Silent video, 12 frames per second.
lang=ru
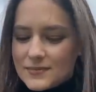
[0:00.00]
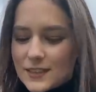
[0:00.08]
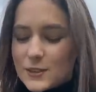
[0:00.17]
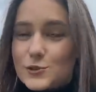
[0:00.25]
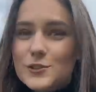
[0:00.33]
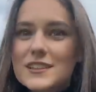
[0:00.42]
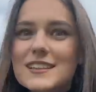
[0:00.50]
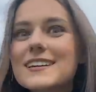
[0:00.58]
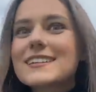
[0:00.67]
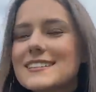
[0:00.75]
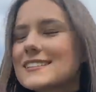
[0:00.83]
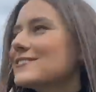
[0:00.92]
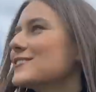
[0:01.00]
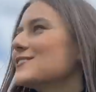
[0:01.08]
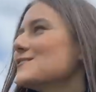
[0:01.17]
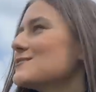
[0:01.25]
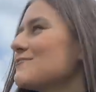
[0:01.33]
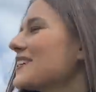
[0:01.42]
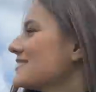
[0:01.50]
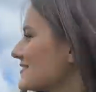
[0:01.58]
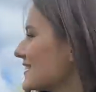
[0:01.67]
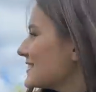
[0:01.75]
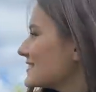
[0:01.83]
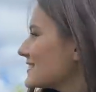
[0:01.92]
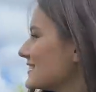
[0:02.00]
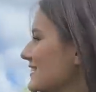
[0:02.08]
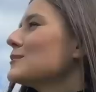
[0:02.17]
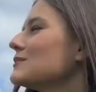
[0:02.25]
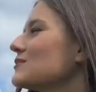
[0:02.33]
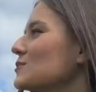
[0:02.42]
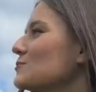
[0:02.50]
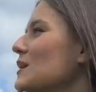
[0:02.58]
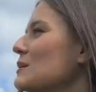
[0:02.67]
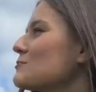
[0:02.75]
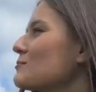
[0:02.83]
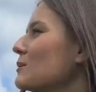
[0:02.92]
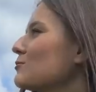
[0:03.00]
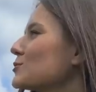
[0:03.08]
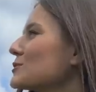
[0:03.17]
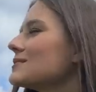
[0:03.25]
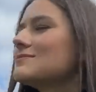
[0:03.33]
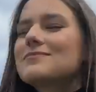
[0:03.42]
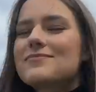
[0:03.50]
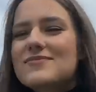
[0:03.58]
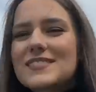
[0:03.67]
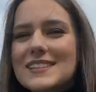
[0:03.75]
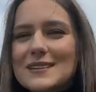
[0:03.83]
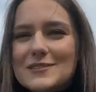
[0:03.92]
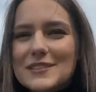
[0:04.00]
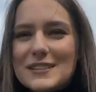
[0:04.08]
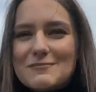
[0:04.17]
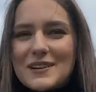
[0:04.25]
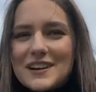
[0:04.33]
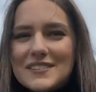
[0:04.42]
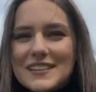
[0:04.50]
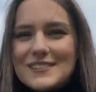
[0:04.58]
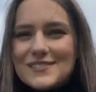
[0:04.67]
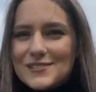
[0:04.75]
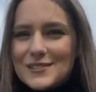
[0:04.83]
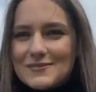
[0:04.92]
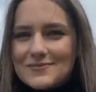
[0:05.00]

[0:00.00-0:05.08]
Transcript: Я еще не ела сегодня, уже 5 вечера. Позвоню маме, бабушке. Всем сейчас похвастаюсь.